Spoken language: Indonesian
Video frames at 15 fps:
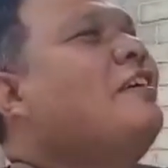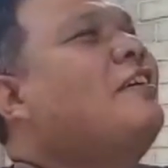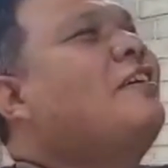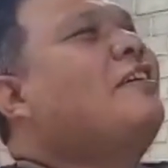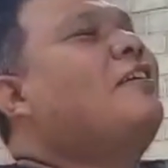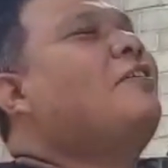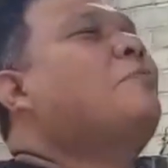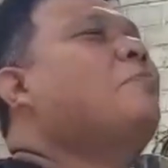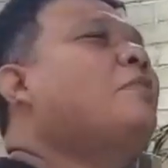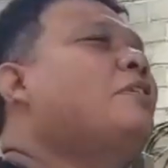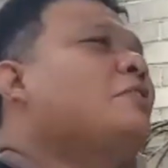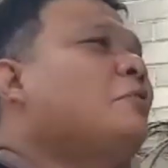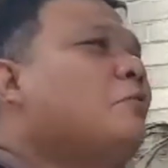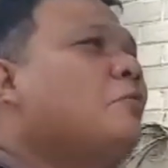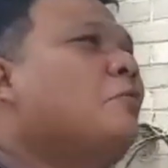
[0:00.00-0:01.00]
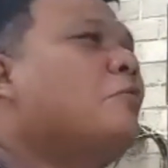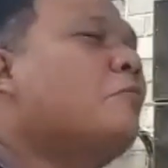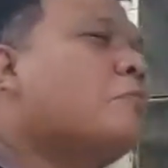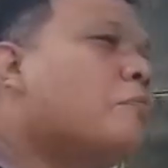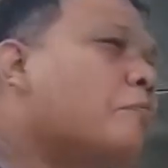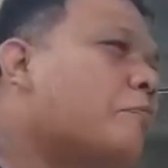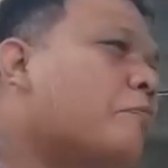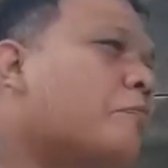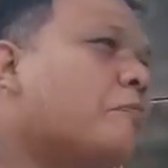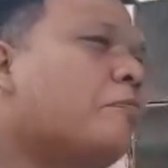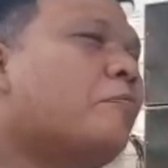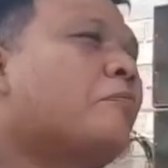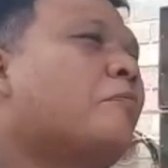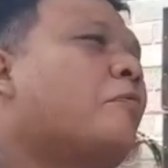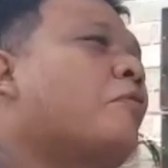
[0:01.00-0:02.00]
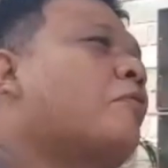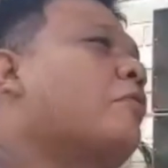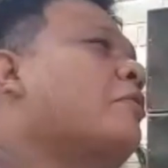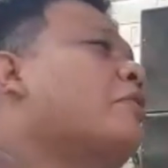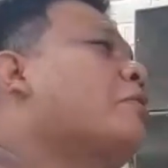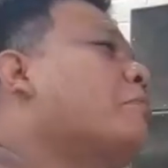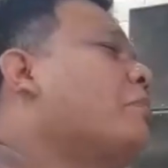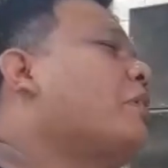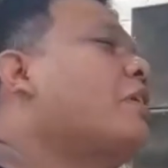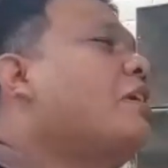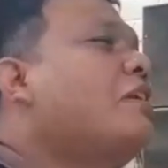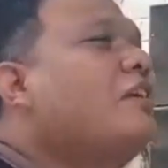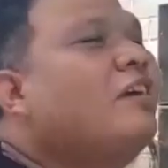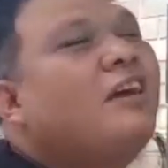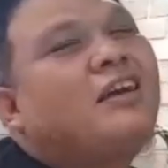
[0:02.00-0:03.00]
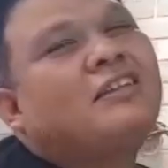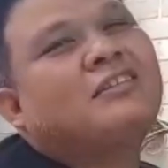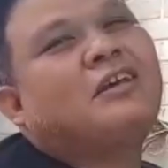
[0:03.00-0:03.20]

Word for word: ya besok pokoknya berani lah